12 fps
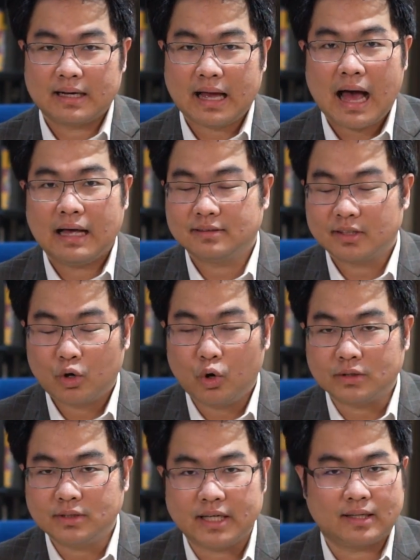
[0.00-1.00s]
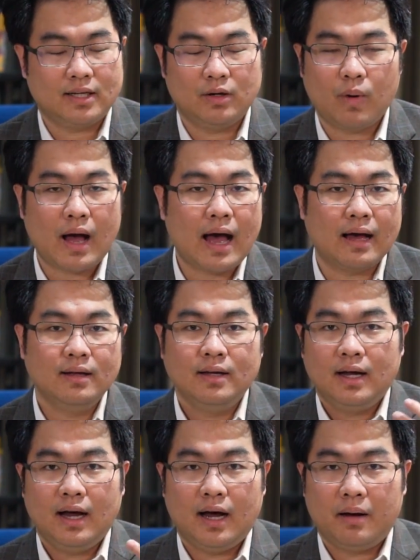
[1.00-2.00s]
การสะกดจิต หรือว่า
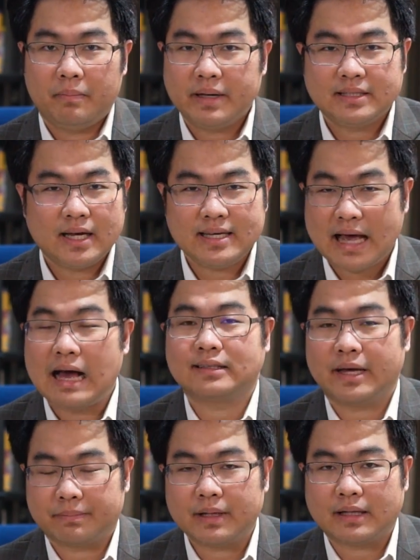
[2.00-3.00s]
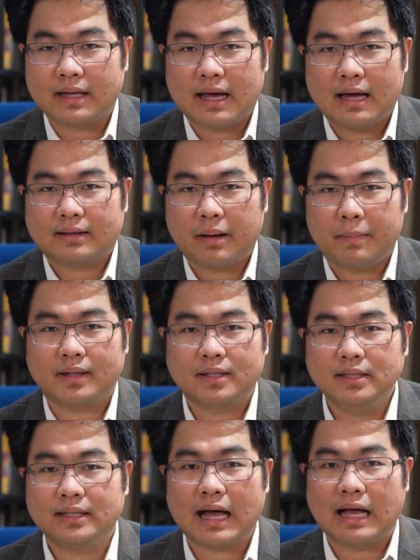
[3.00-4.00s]
ไม่ใช่ยาเสพติดนะฮะแต่มัน
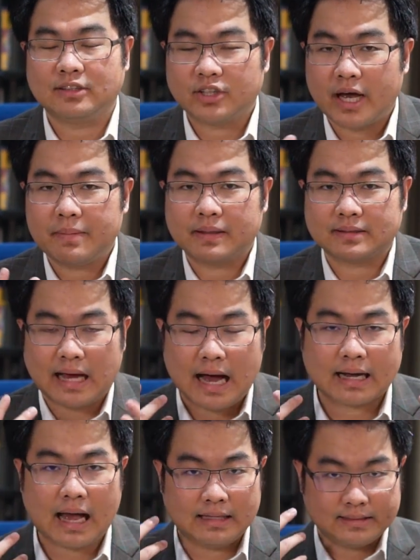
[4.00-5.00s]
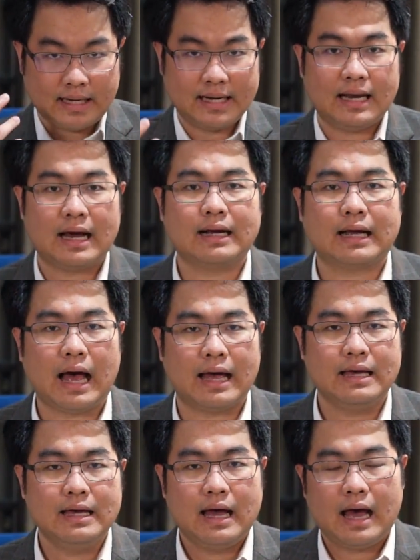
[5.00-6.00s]
คือการใช้ภาษาการใช้ร่างกาย
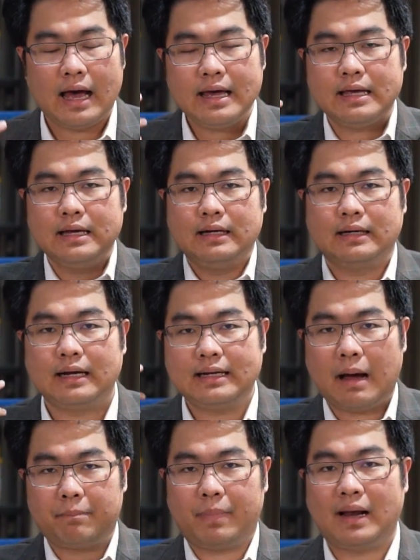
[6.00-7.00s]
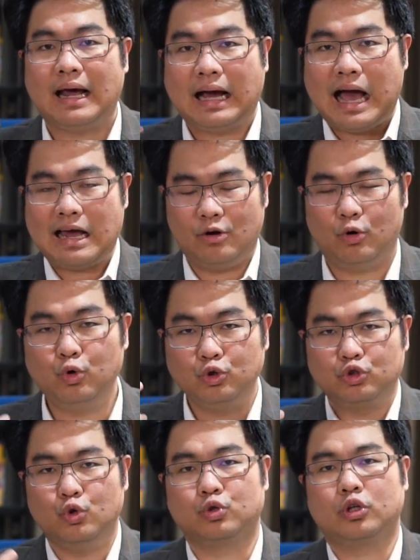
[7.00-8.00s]
ให้ระดับพลังงานของคุณ
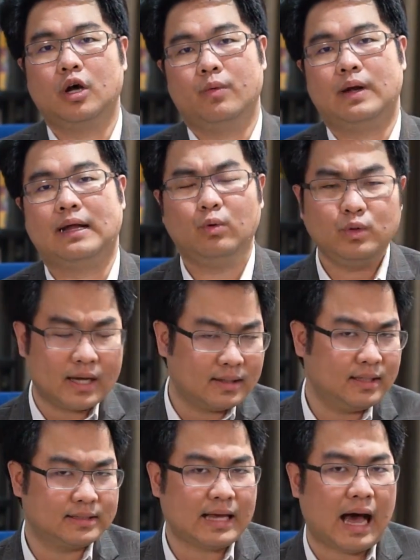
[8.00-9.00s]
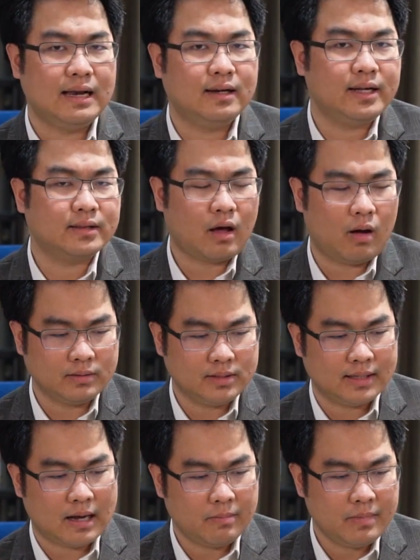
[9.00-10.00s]
สูงตลอดเวลา ถ้าคุณอยากจะศึกษาเรื่องนี้ต่อ จ
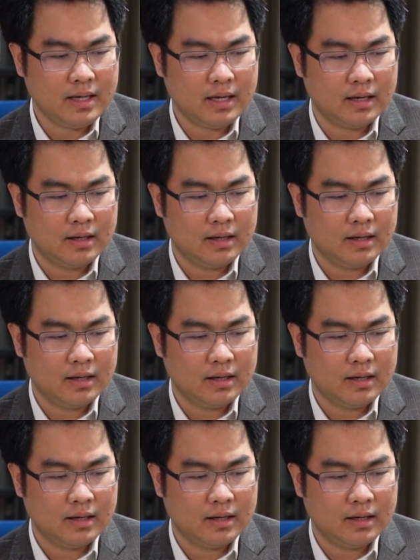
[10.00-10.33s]
ริงๆแล้วมี